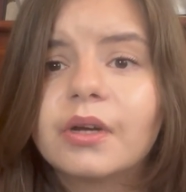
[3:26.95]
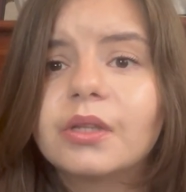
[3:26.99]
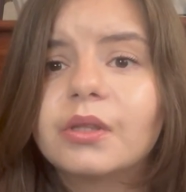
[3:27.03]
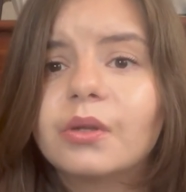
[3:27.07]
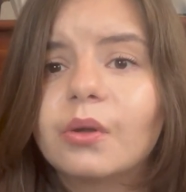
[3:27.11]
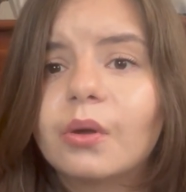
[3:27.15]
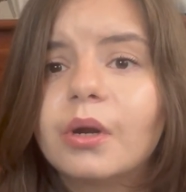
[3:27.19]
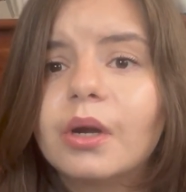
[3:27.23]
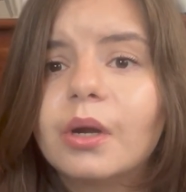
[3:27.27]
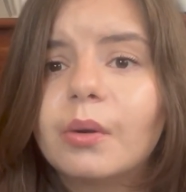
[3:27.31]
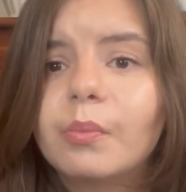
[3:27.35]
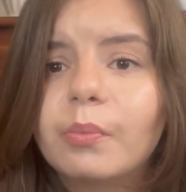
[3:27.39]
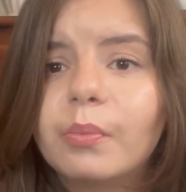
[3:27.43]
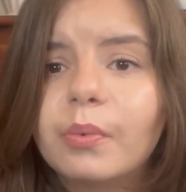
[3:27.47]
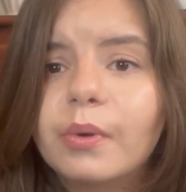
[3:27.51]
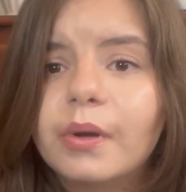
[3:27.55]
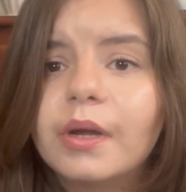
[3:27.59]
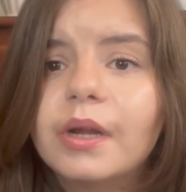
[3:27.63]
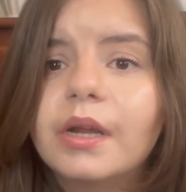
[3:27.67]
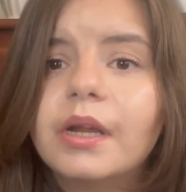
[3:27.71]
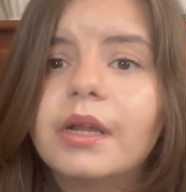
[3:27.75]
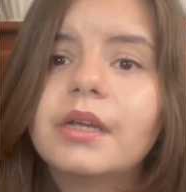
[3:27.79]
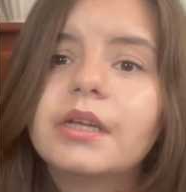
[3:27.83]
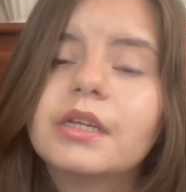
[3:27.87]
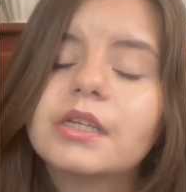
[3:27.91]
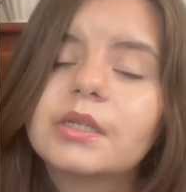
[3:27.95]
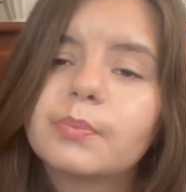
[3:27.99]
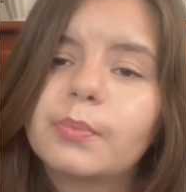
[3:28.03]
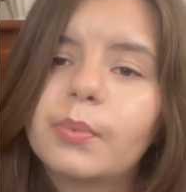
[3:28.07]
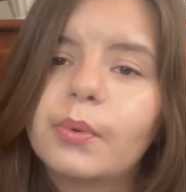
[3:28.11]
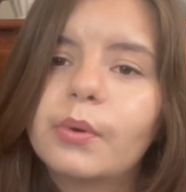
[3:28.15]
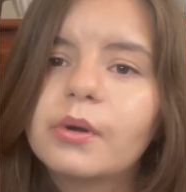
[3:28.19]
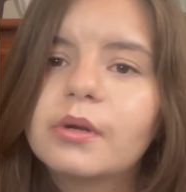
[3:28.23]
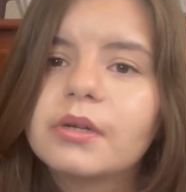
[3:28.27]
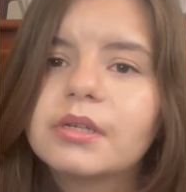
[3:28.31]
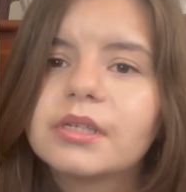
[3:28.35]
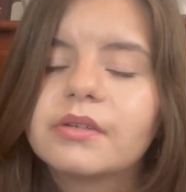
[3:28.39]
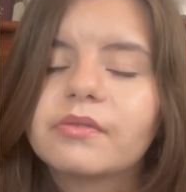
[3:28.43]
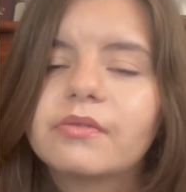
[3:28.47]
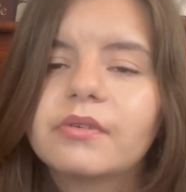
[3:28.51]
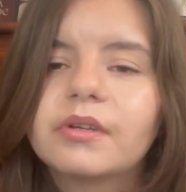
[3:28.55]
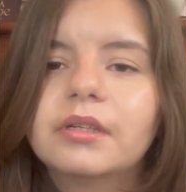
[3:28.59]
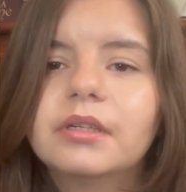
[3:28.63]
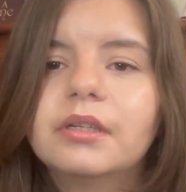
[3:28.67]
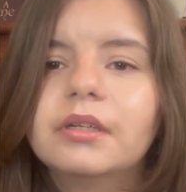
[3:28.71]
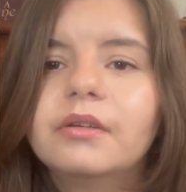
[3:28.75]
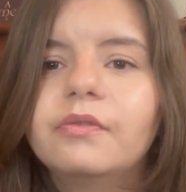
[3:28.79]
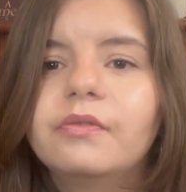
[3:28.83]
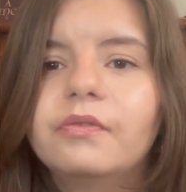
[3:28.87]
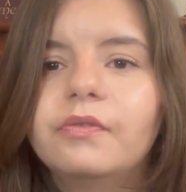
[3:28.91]
которые были
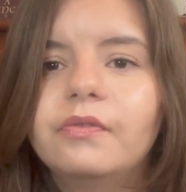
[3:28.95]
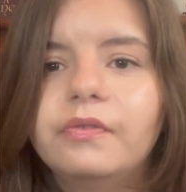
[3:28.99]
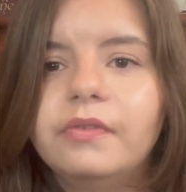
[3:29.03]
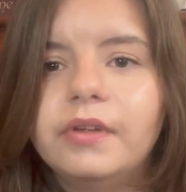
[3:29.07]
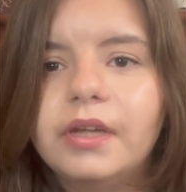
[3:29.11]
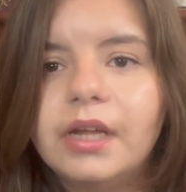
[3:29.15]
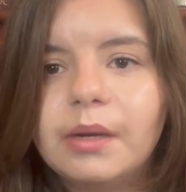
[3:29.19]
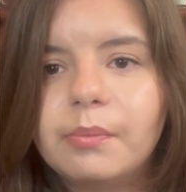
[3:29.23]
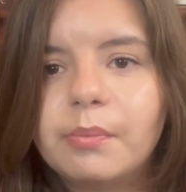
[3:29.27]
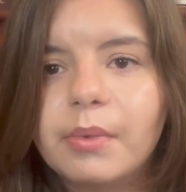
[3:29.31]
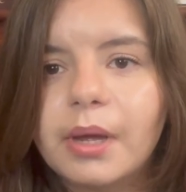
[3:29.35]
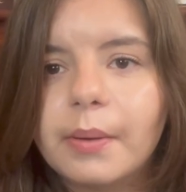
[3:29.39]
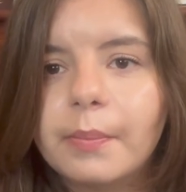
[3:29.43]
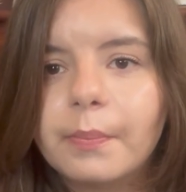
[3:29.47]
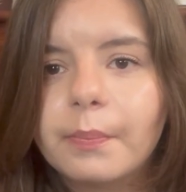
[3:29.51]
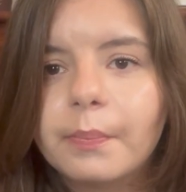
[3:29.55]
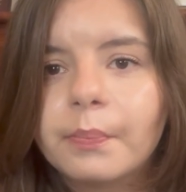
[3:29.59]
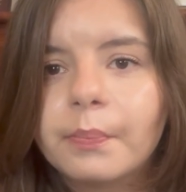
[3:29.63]
использованы в фильме.